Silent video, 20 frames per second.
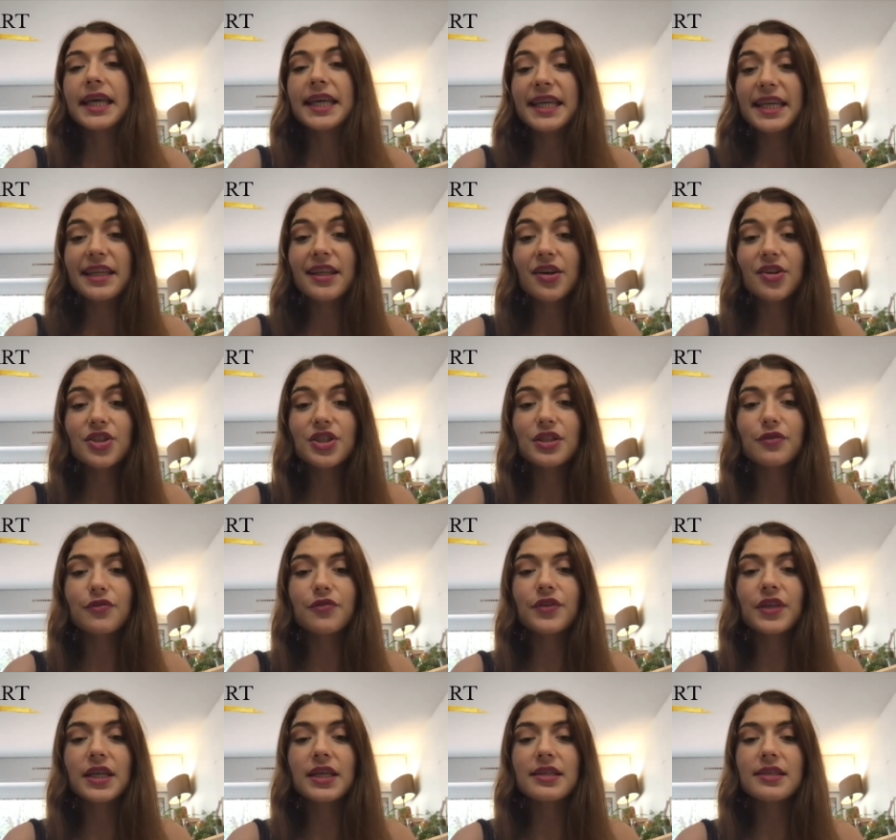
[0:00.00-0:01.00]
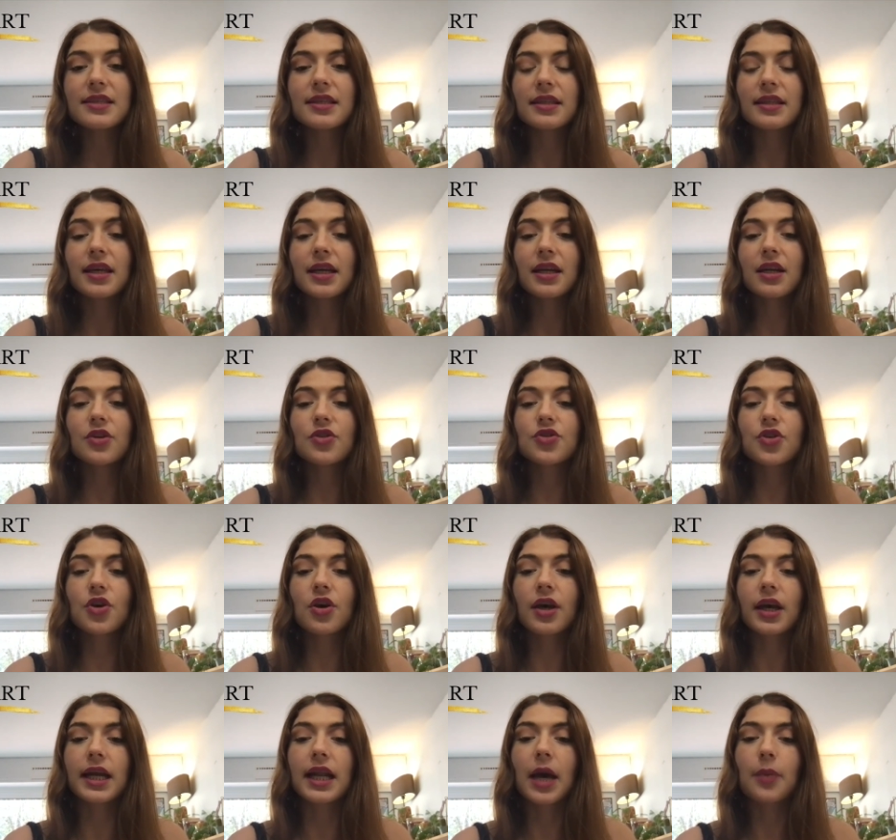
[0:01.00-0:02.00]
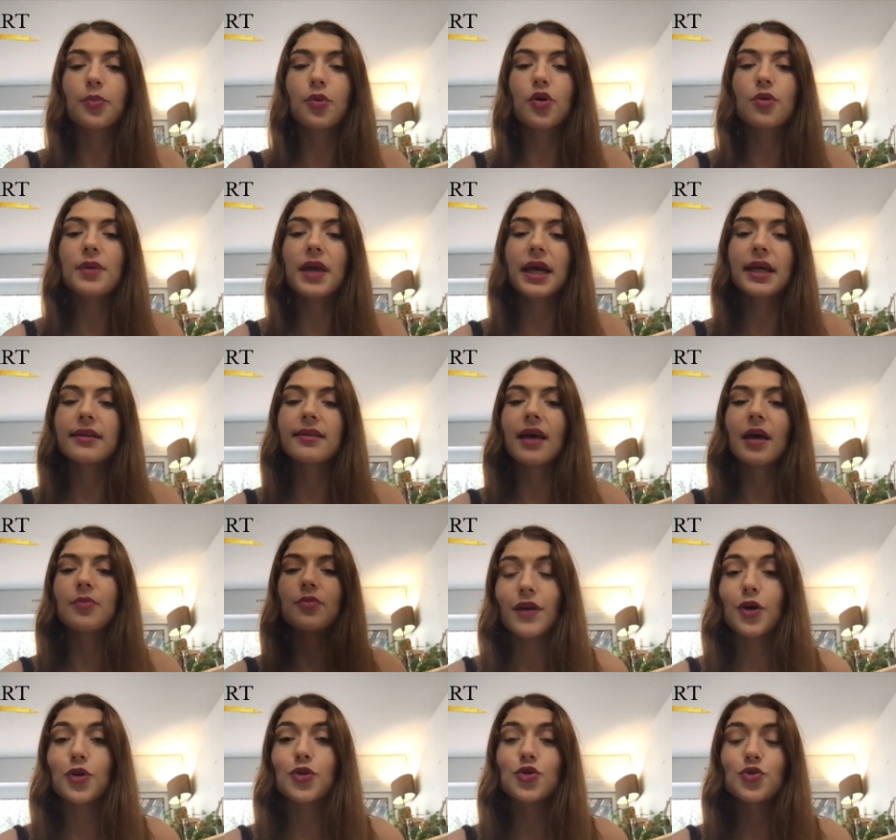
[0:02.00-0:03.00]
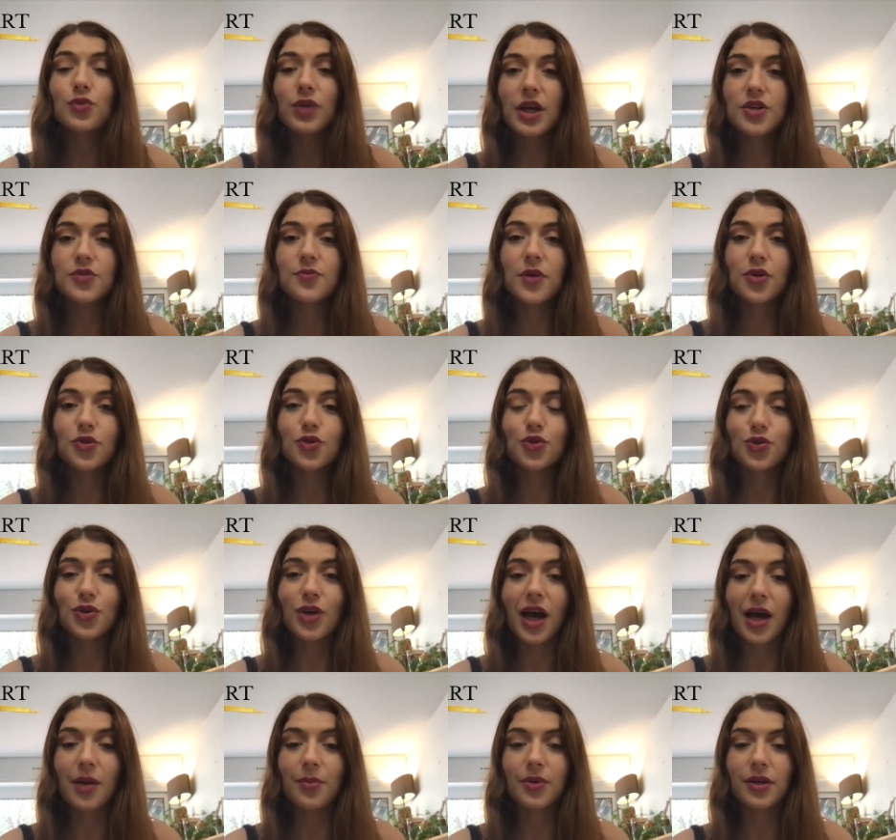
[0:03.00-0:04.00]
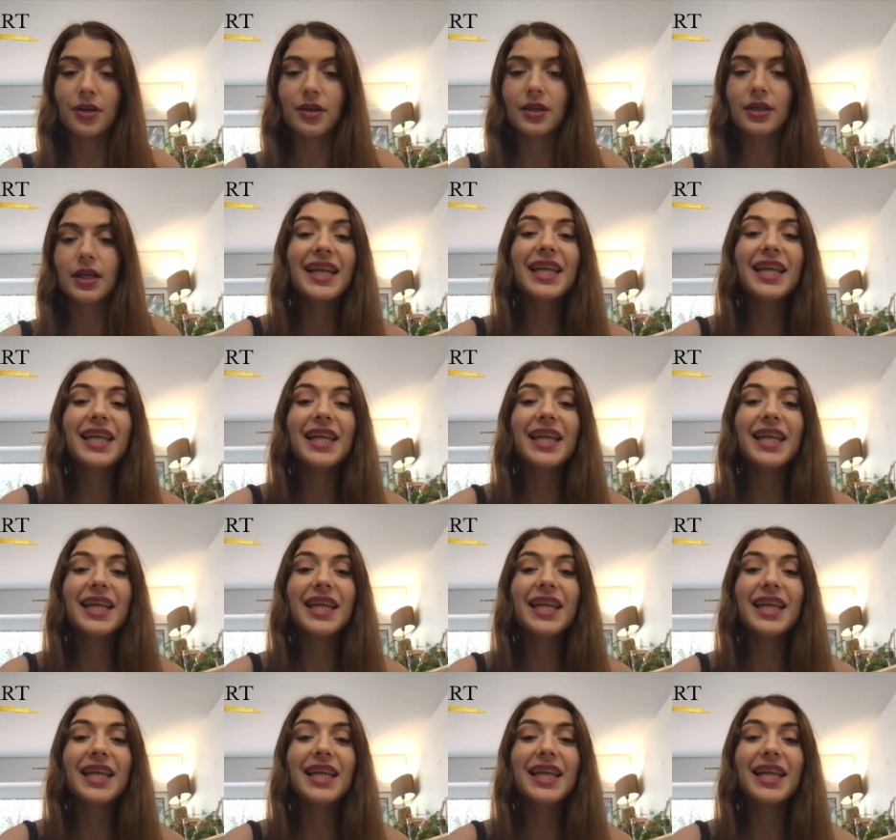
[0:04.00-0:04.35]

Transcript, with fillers: Identifier ces déclencheurs est la première étape vers un soulagement durable.